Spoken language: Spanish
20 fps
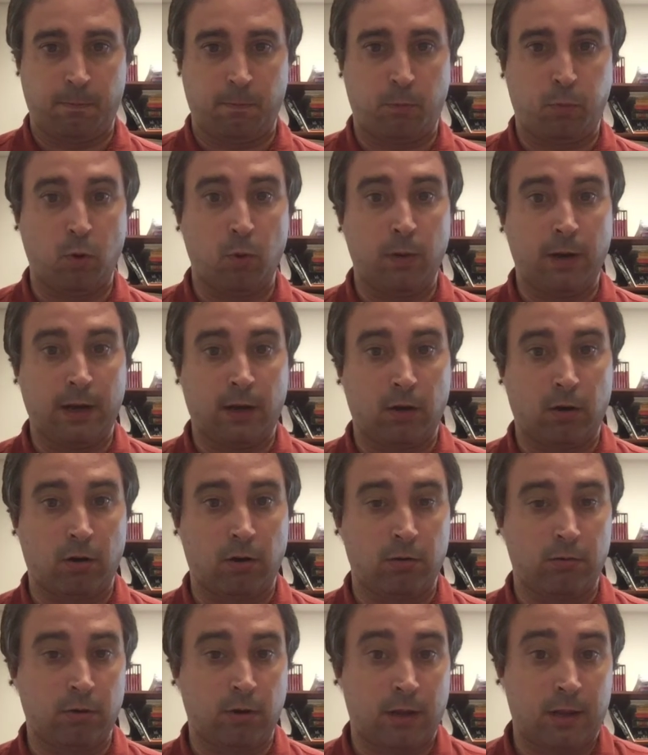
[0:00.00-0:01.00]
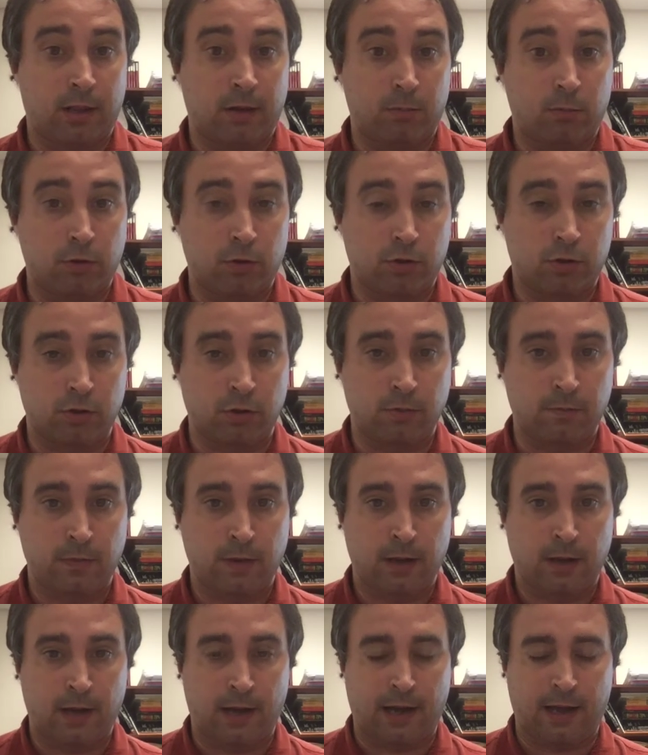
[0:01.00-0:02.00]
publicó no hace mucho
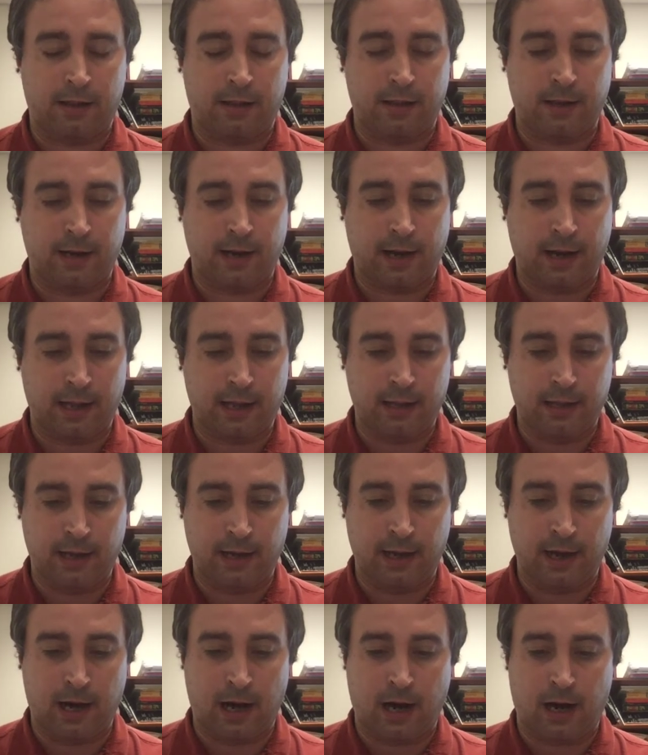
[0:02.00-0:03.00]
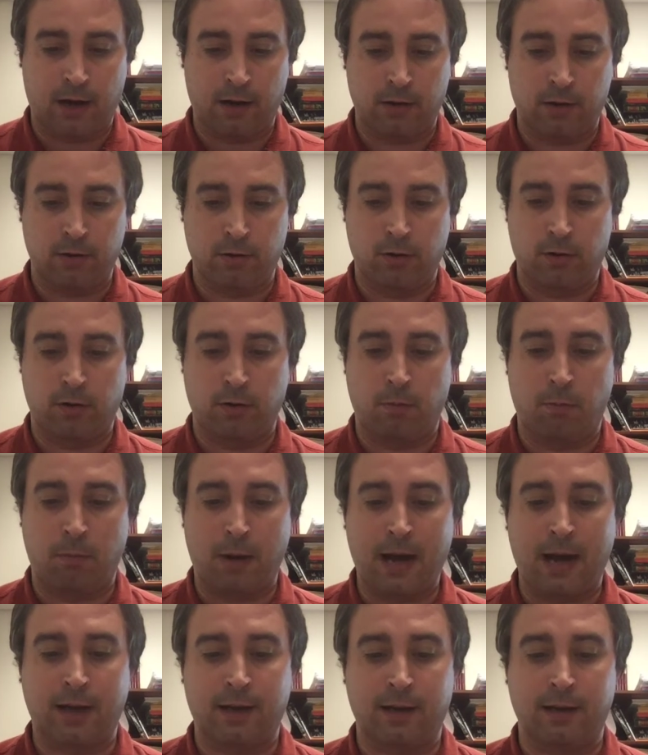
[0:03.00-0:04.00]
acerca de Arthur
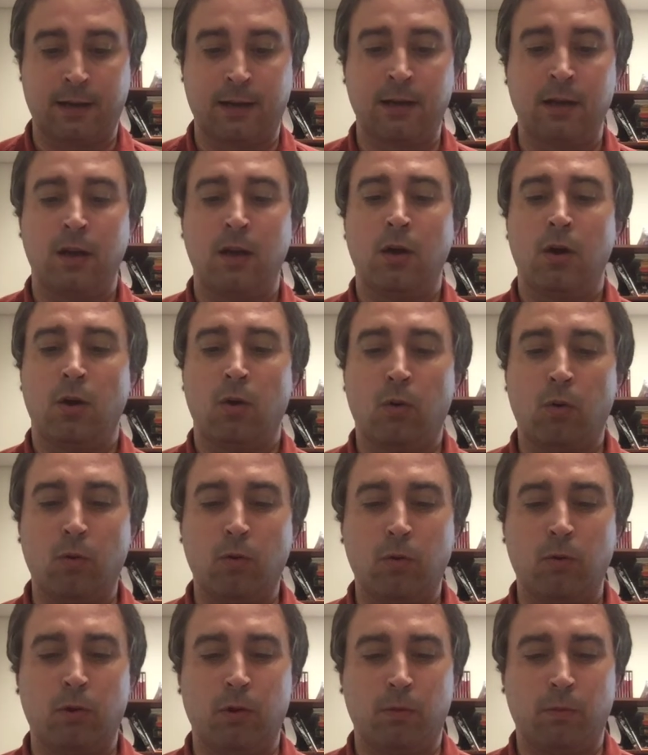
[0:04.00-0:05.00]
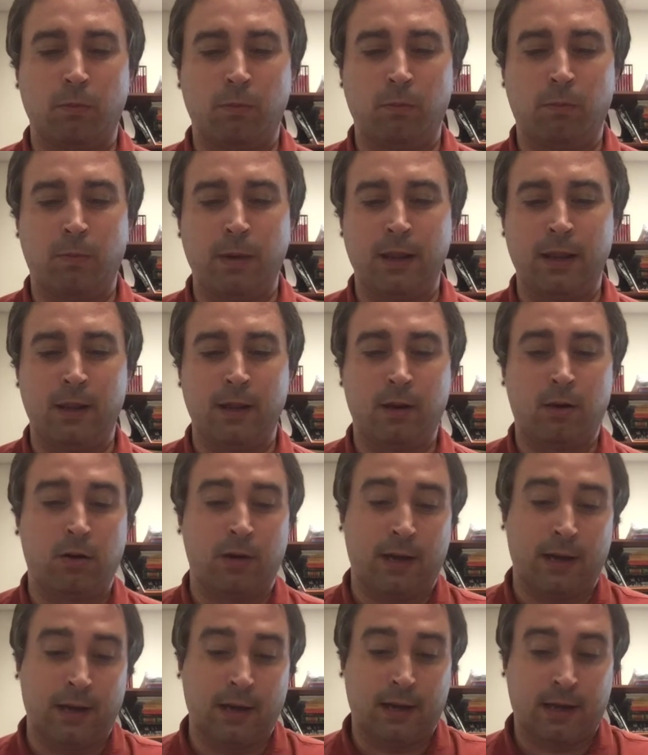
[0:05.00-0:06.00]
Machen, un vídeo
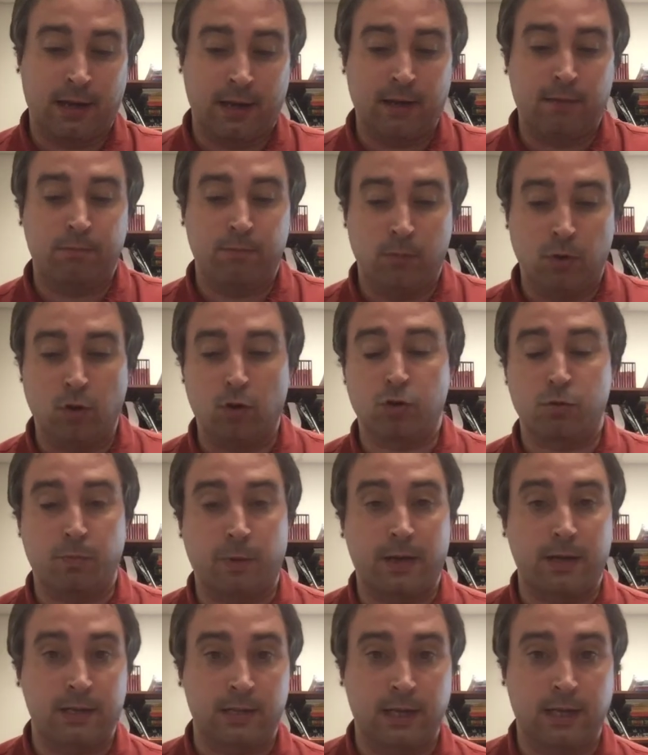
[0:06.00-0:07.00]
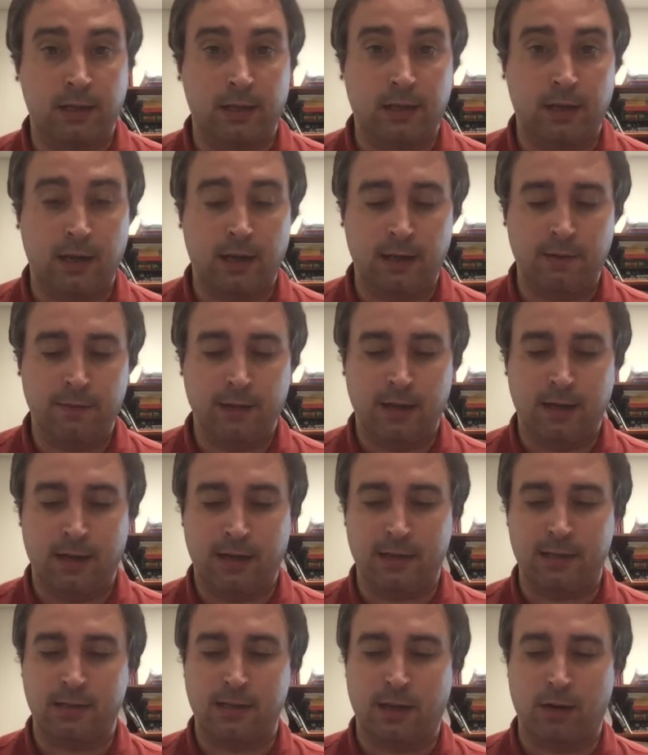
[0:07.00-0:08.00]
en el que nos presenta
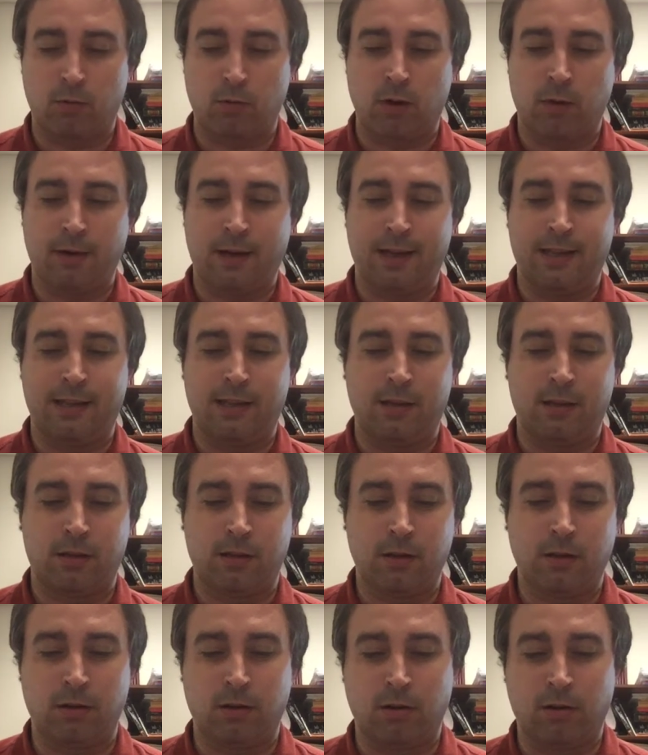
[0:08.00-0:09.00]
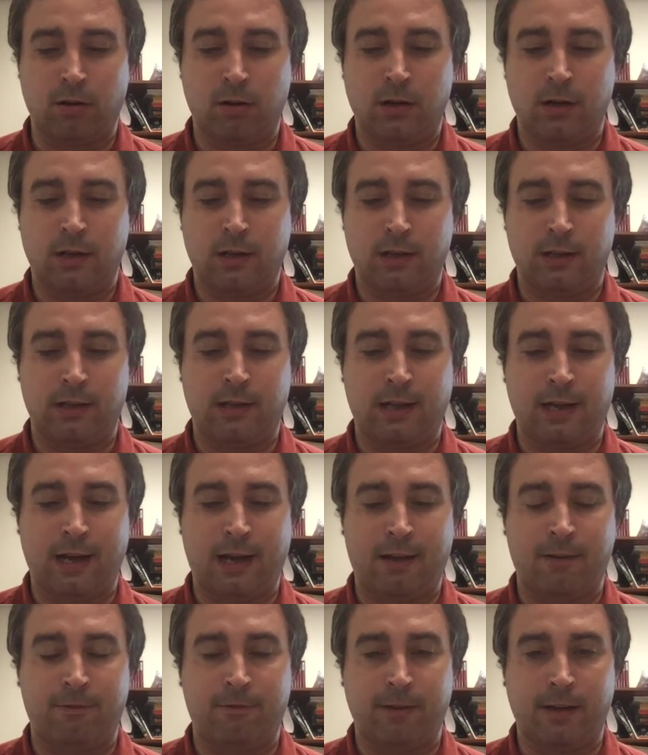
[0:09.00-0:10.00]
esta nueva edición de
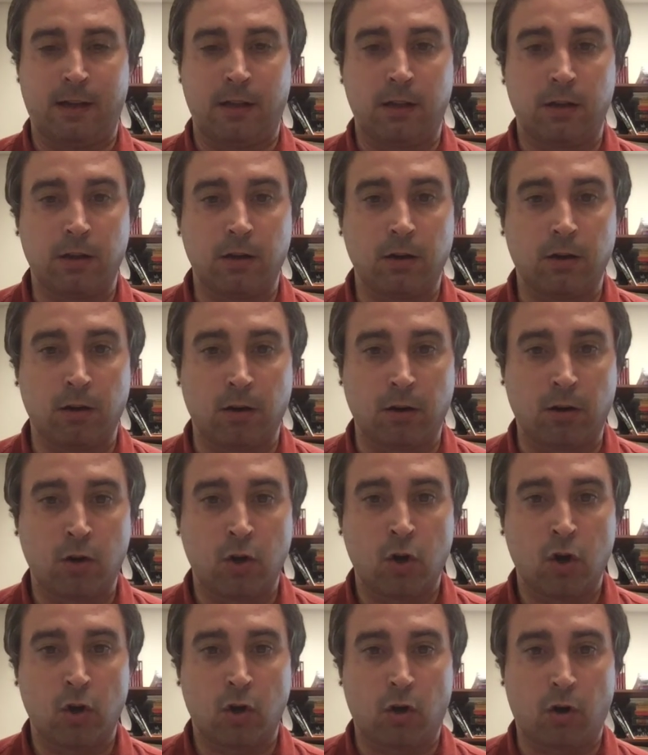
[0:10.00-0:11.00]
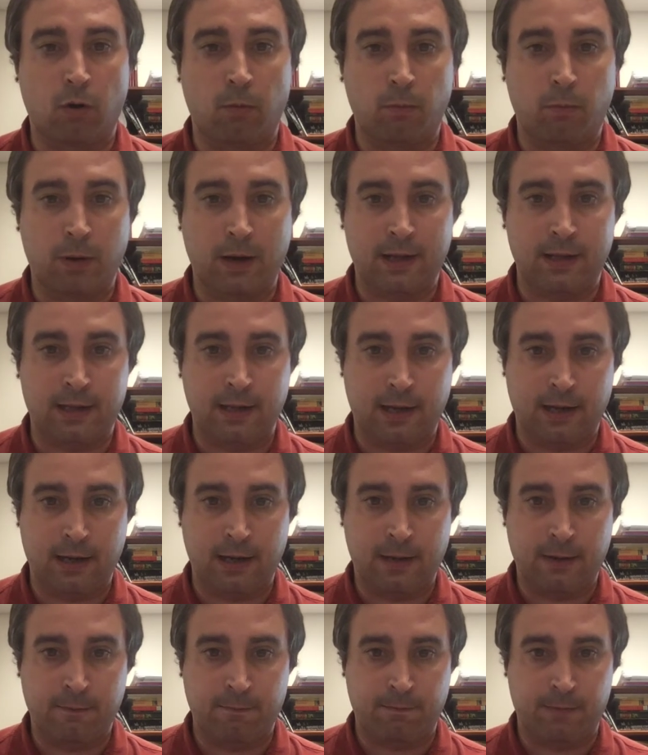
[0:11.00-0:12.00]
la ficción completa
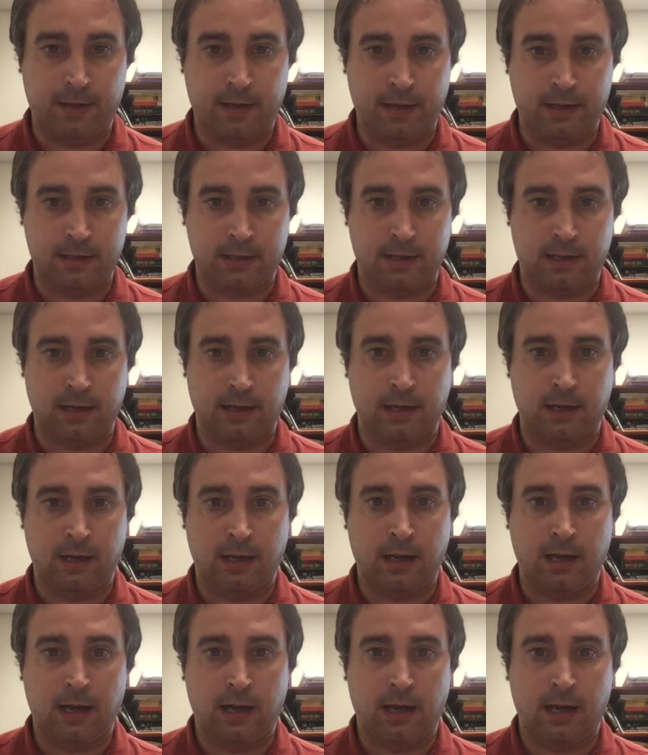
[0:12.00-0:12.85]
de este